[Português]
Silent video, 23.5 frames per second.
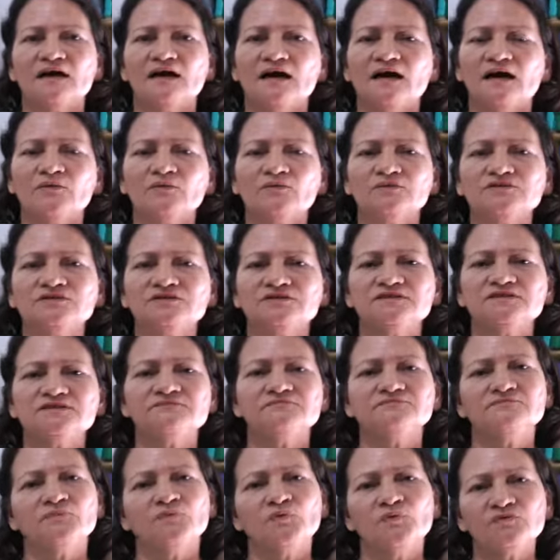Onde
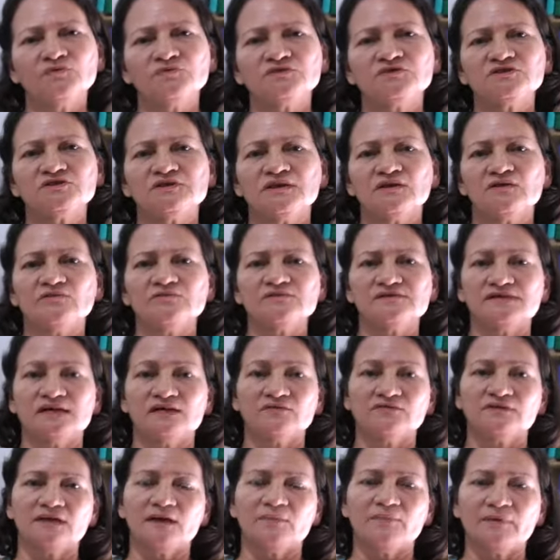muitos estão
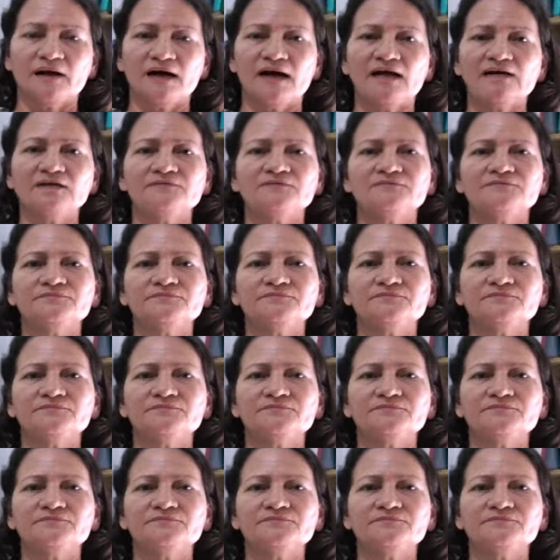sem trabalho,